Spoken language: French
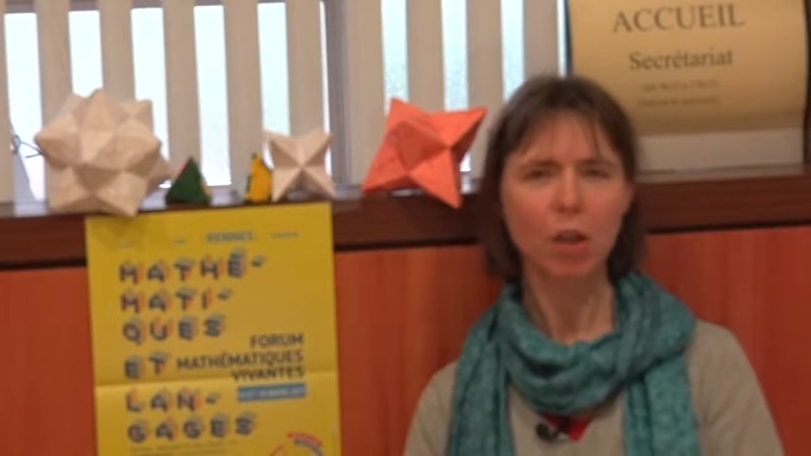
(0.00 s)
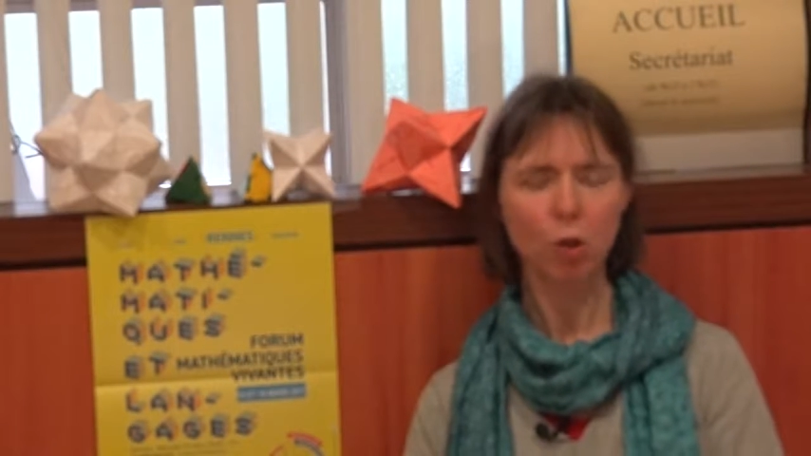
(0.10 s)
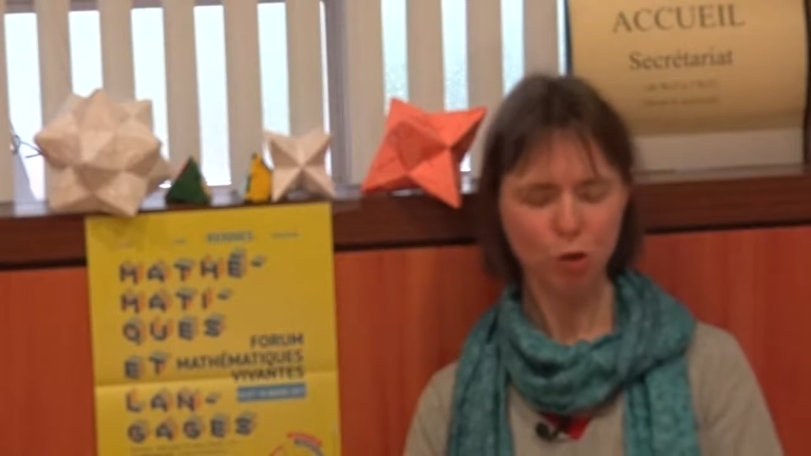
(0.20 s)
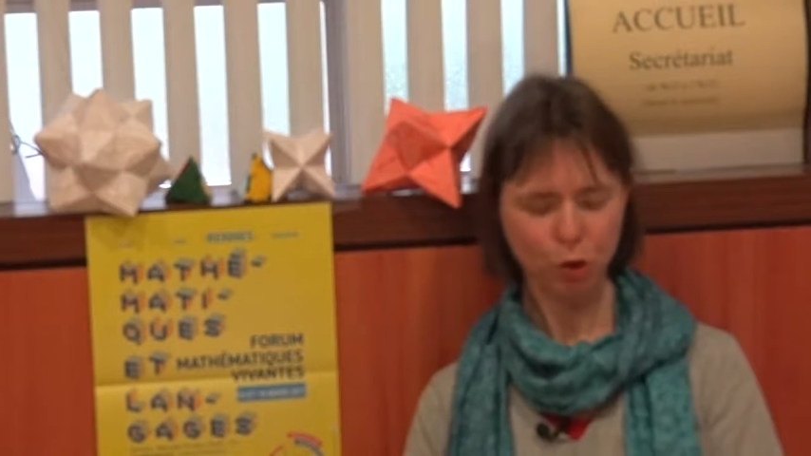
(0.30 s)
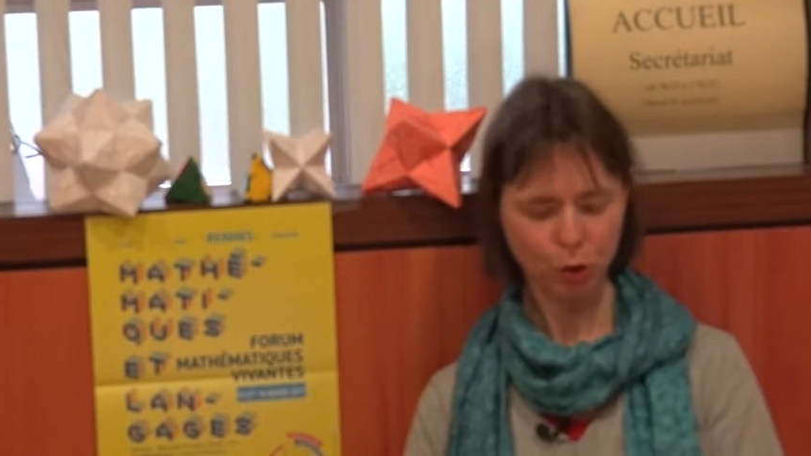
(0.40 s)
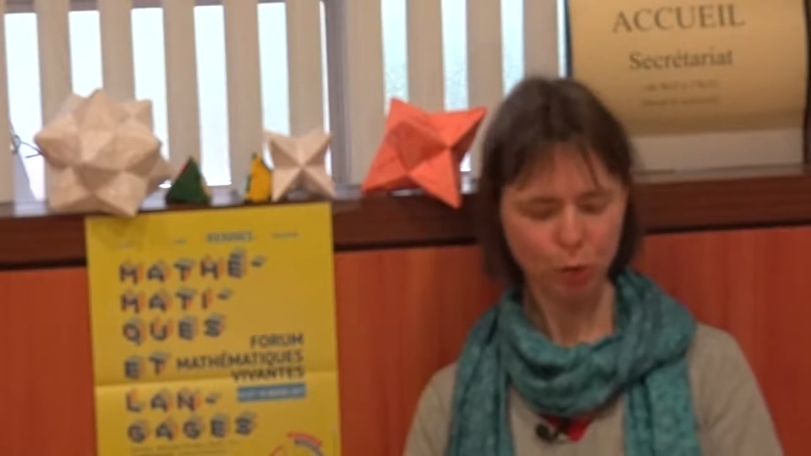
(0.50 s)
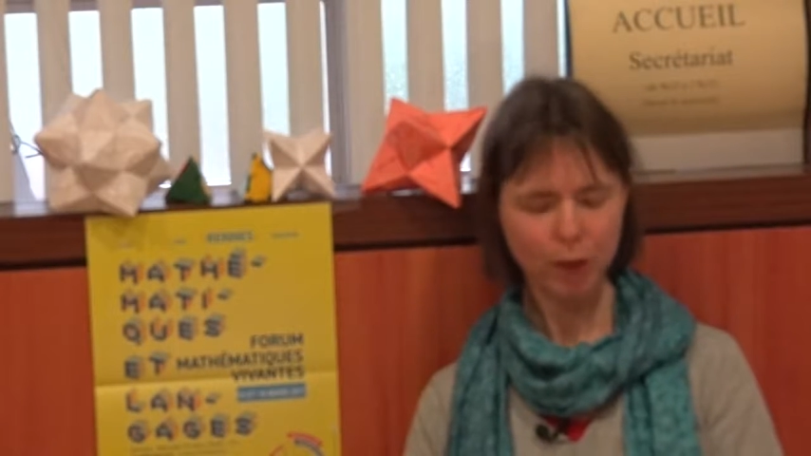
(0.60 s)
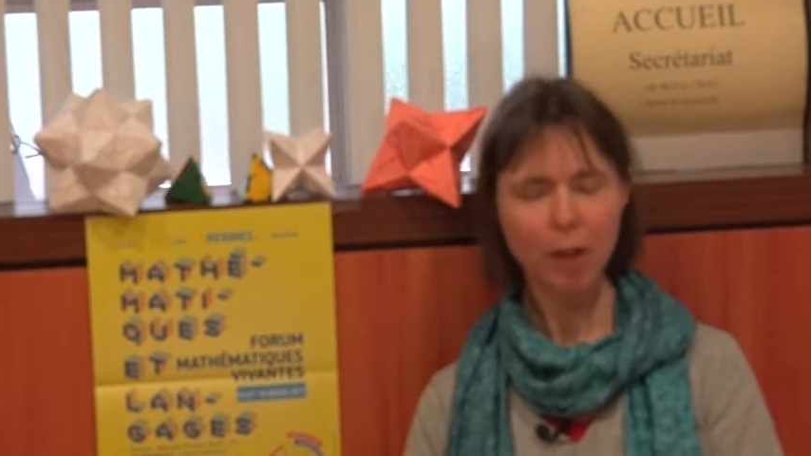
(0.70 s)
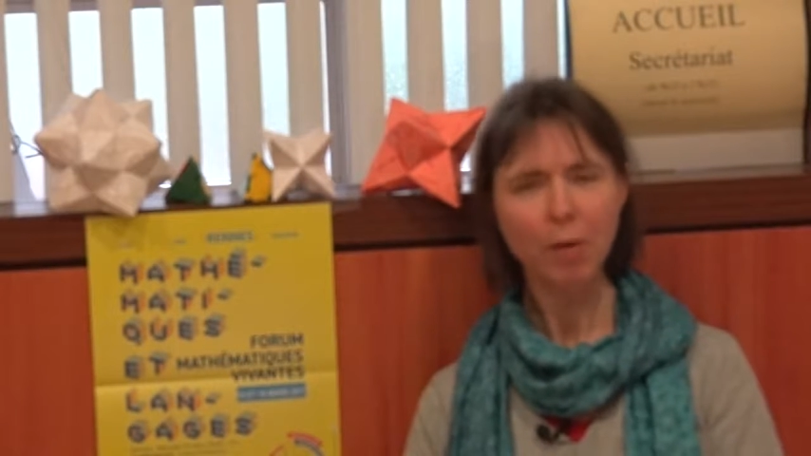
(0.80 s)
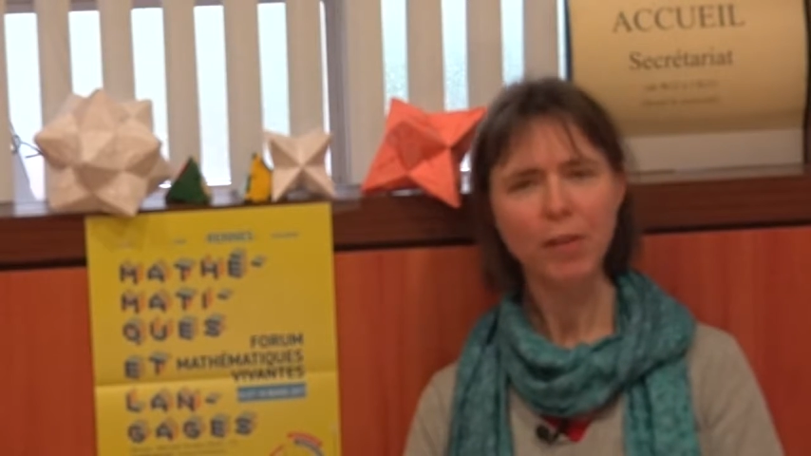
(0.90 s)

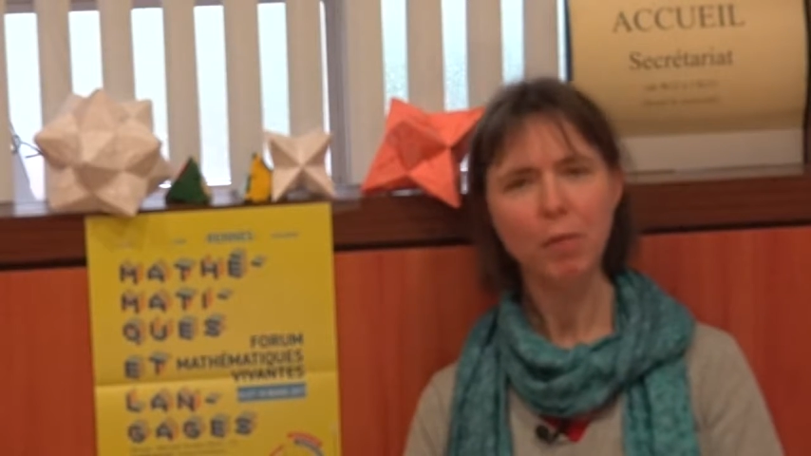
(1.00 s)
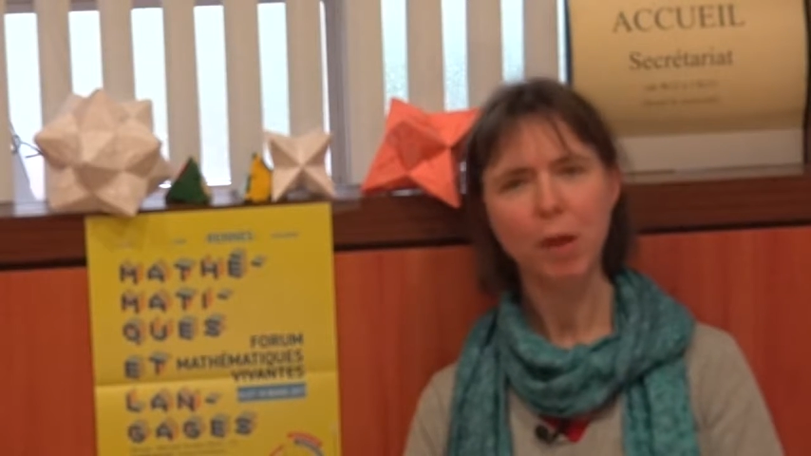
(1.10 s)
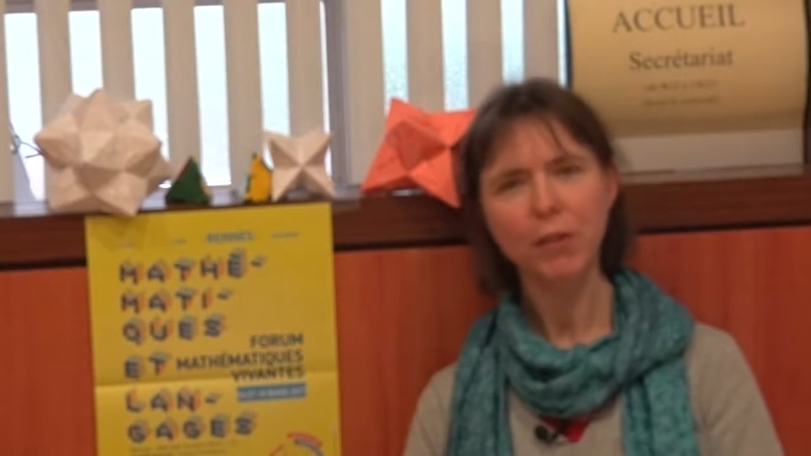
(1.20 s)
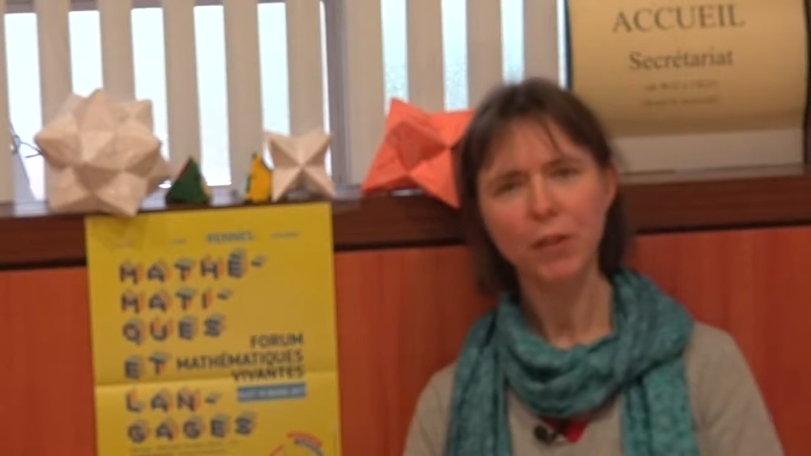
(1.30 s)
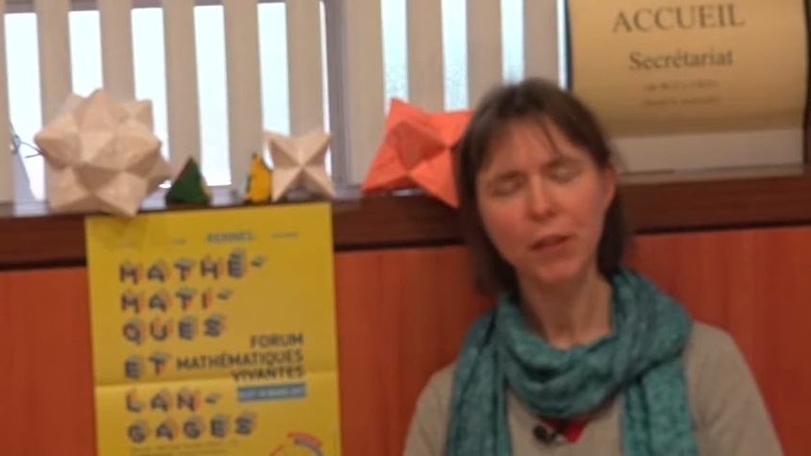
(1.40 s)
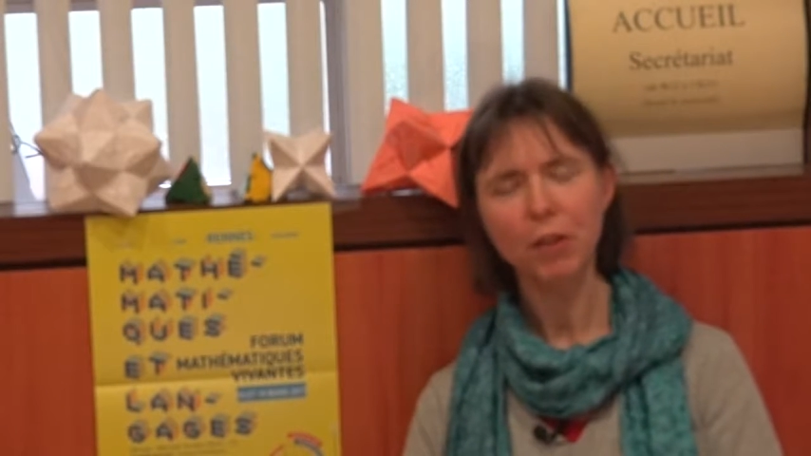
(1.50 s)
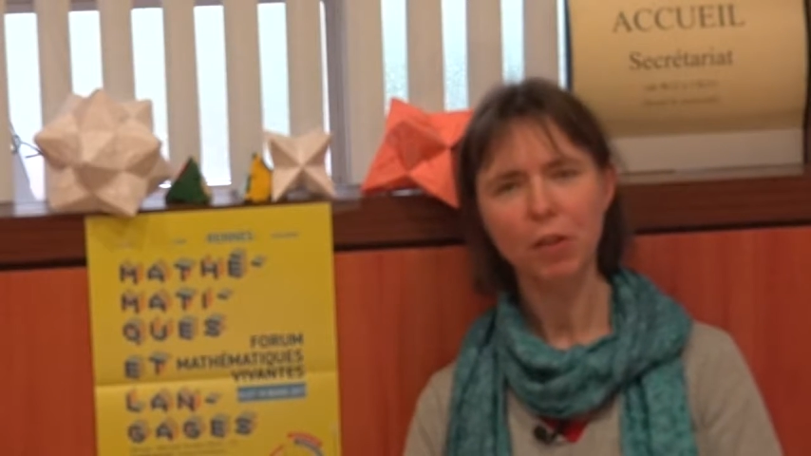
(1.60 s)
Aujourd'hui, les mathématiques,